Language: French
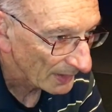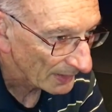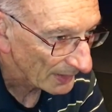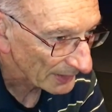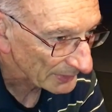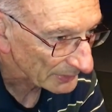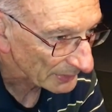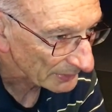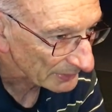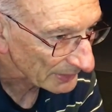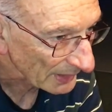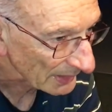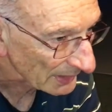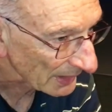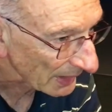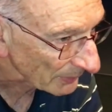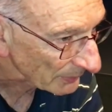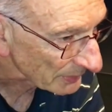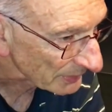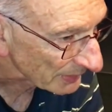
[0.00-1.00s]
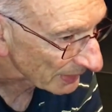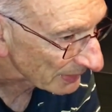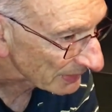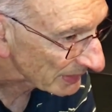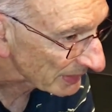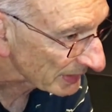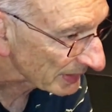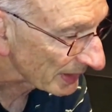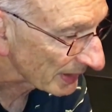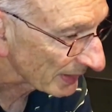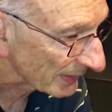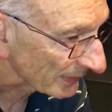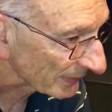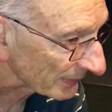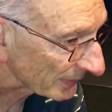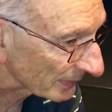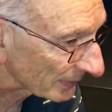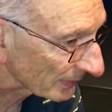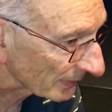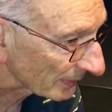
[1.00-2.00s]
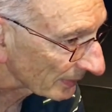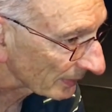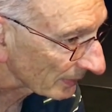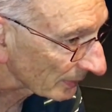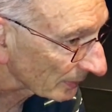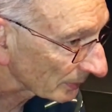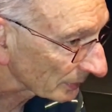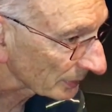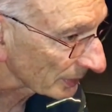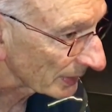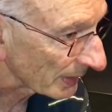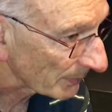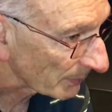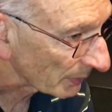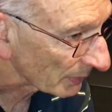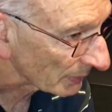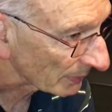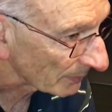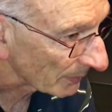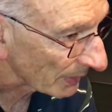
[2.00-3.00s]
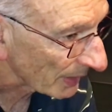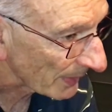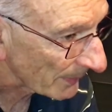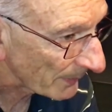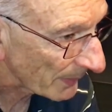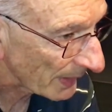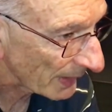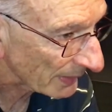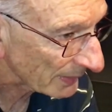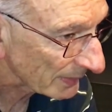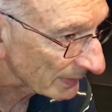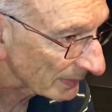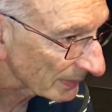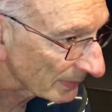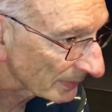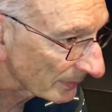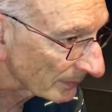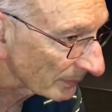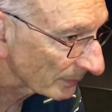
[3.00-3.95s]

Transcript: l'attentat de la rue Saint-Nicaise euh, contre Napoléon Bonaparte,